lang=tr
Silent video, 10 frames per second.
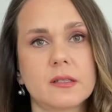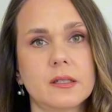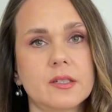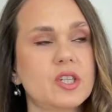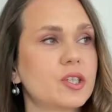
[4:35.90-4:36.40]

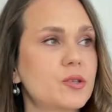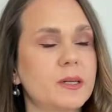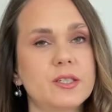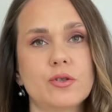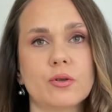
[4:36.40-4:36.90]
e,
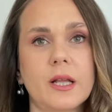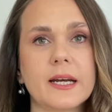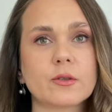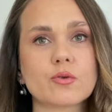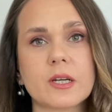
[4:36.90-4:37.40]
çalışmak istiyorlar
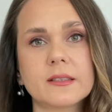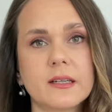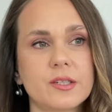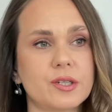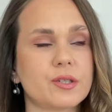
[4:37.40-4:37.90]
ya da
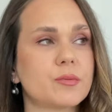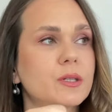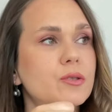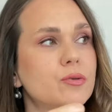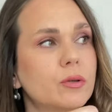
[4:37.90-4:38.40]
uzaktan çalışmak
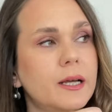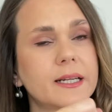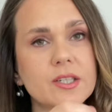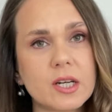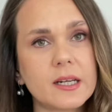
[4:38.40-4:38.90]
istiyorlar.
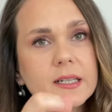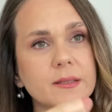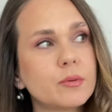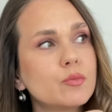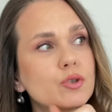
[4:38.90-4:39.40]
Geçenlerde
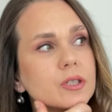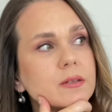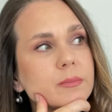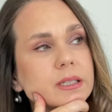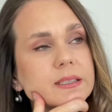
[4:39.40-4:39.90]
bir
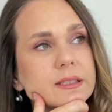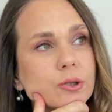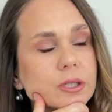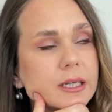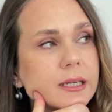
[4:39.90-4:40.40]
müşterim bana
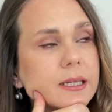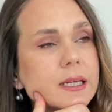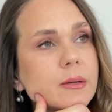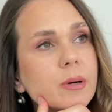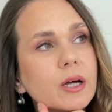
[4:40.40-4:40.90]
diyor ki
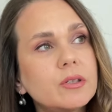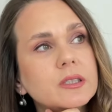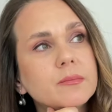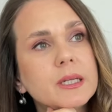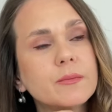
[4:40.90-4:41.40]
Banu
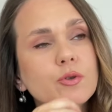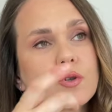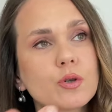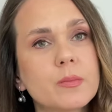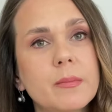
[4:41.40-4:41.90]
Hanım benim
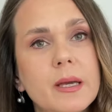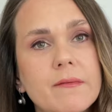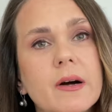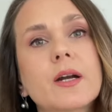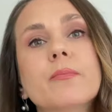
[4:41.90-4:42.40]
küçük
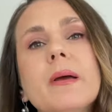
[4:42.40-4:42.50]
bebeğim var.